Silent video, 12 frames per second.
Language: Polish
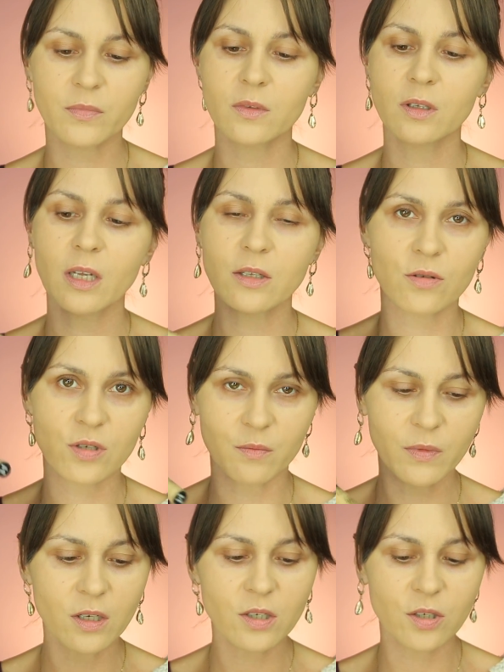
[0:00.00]
nieco
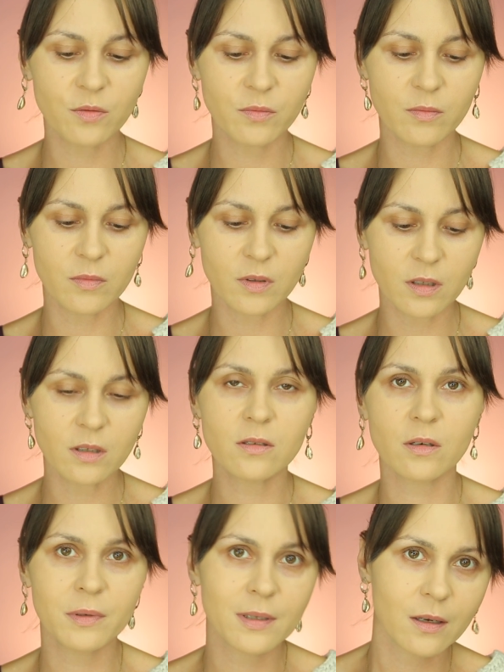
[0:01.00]
ciemniejszym, i
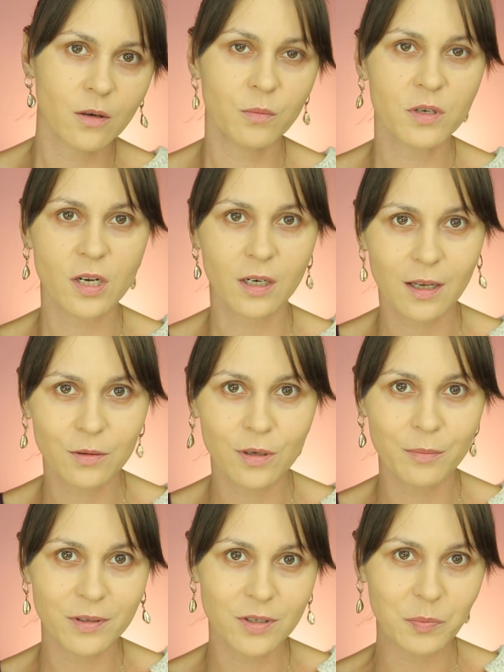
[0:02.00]
zrobię taką mieszankę,
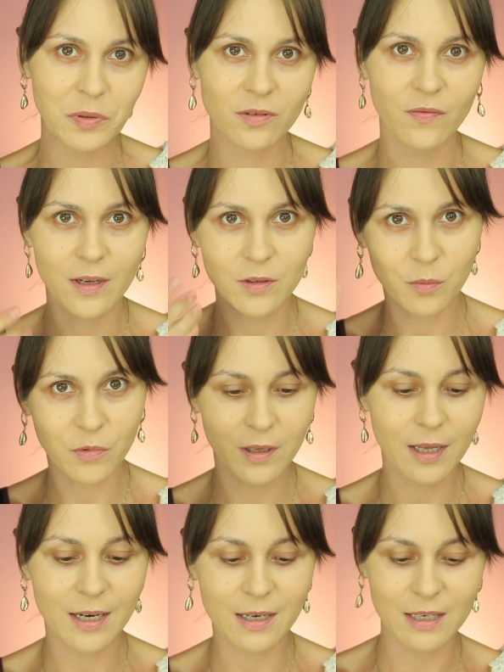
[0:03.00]
która będzie pasowała do
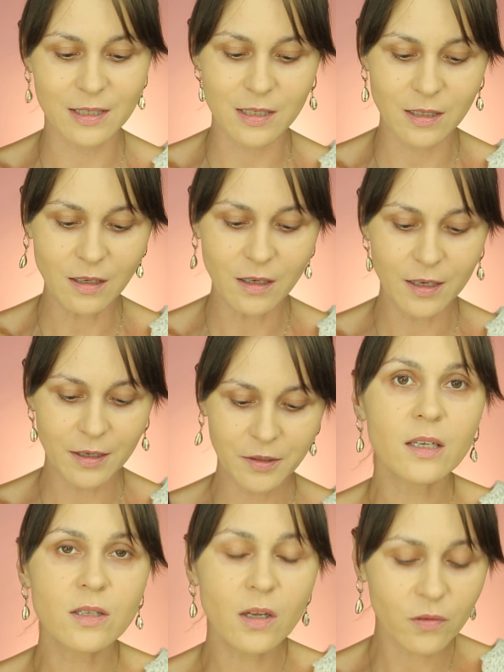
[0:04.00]
mojej karnacji.
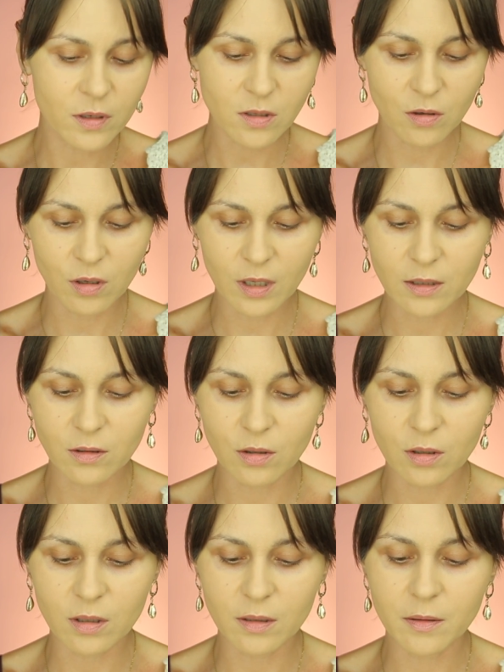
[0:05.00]
I znowu jest to
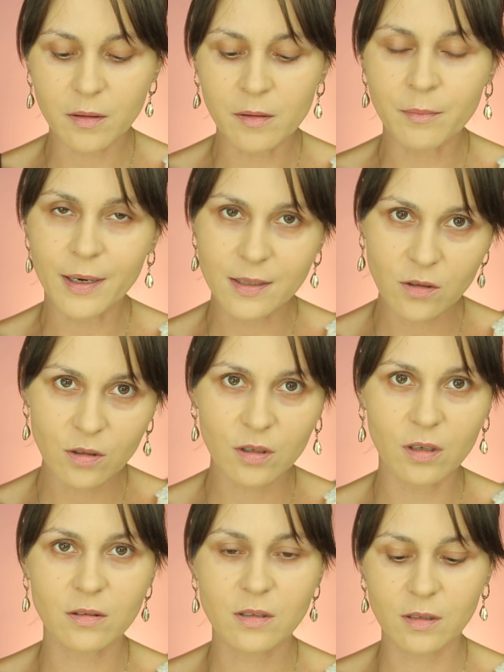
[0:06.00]
korektor bardzo
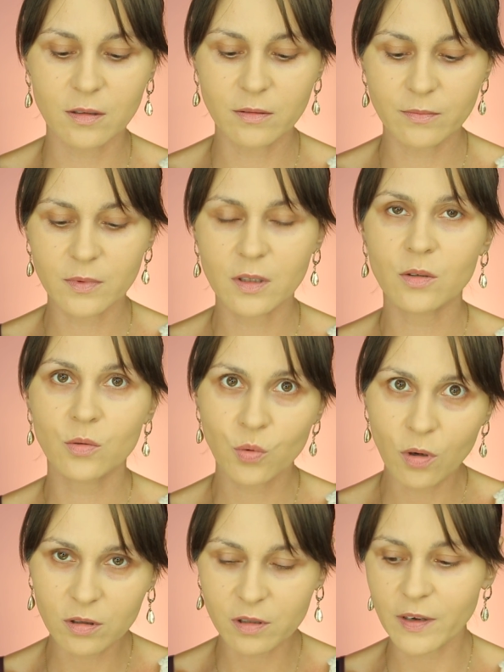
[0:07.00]
kryjący,
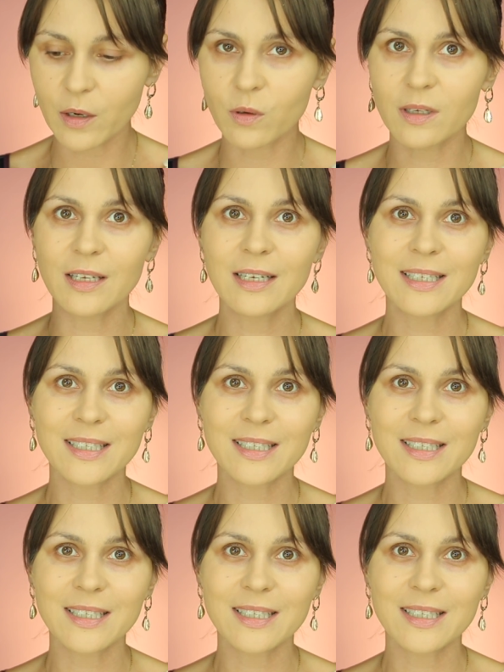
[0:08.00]
długotrwały,